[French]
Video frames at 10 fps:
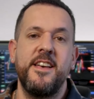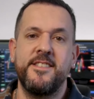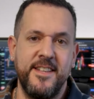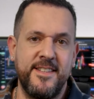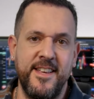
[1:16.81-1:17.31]

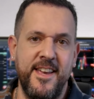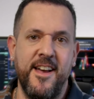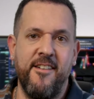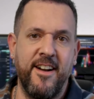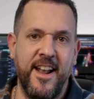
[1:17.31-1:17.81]
C'était,
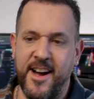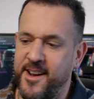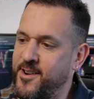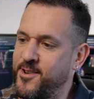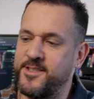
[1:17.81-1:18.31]
voilà,
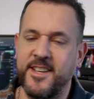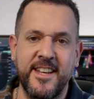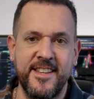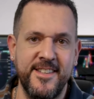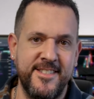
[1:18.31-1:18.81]
le
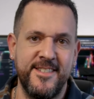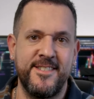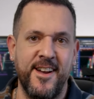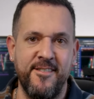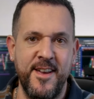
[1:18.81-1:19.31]
strict
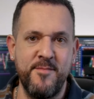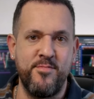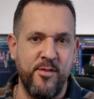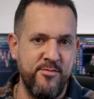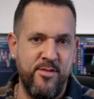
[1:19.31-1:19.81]
nécessaire, vous voyez,
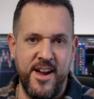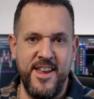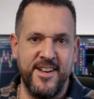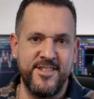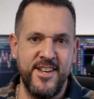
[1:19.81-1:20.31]
pour
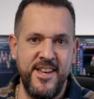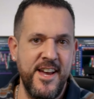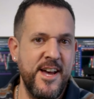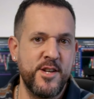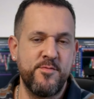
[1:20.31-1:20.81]
voyager.
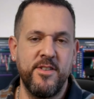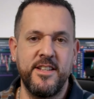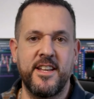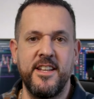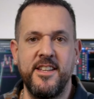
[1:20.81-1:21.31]
Je pouvais
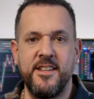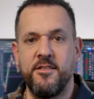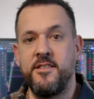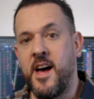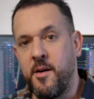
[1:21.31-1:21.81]
trader
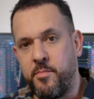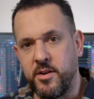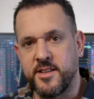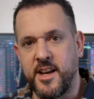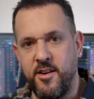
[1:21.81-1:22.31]
de
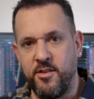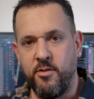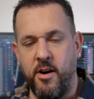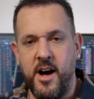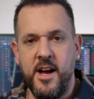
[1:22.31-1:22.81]
n'importe quel
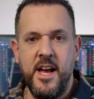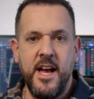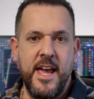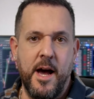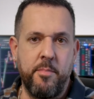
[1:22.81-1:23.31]
endroit.
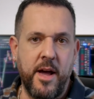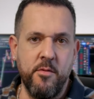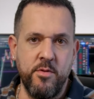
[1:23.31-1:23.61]
Et après,